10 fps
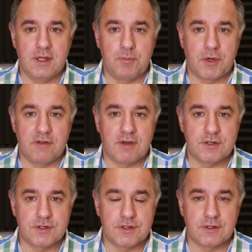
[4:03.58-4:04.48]
i
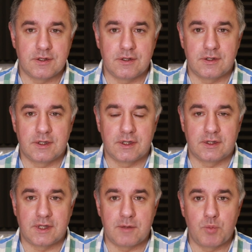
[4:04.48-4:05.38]
ponieważ
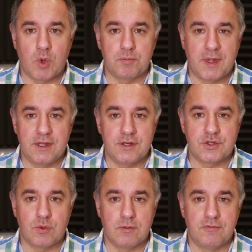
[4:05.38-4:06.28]
ten błąd
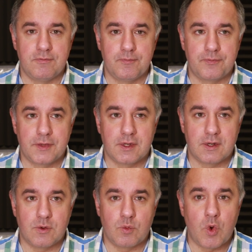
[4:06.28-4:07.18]
menniczy
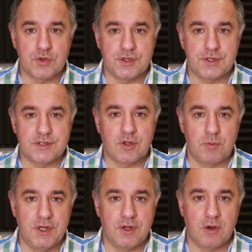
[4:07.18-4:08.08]
łączy się z
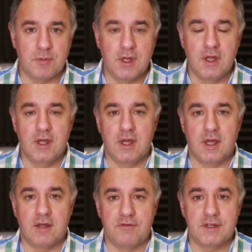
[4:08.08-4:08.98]
tą linią,
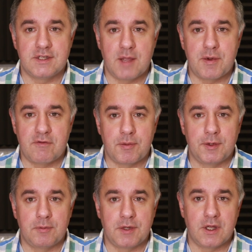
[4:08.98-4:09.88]
więc
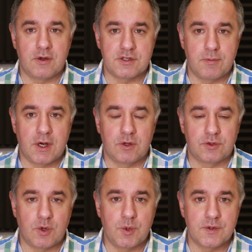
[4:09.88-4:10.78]
najprawdopodobniej osoba
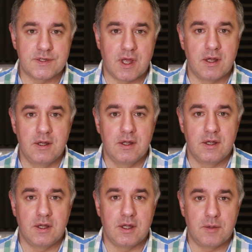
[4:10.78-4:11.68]
kontrolująca
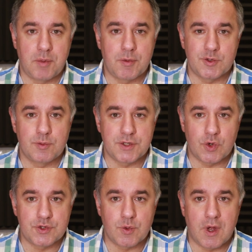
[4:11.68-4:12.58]
po prostu
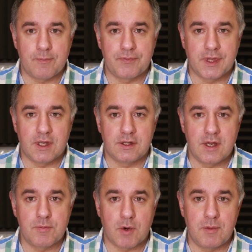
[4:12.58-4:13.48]
przeoczyła
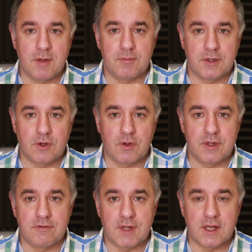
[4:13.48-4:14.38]
ten problem. No
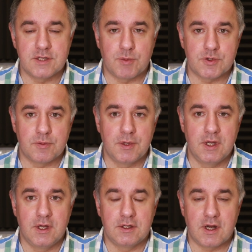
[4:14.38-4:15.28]
i w taki sposób
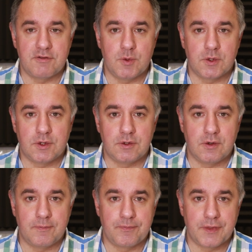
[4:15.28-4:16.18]
trafiło to
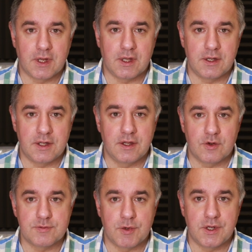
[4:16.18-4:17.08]
do
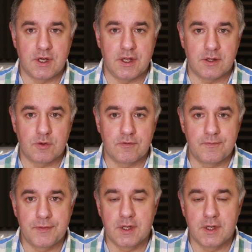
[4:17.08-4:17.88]
jednego z moich klientów.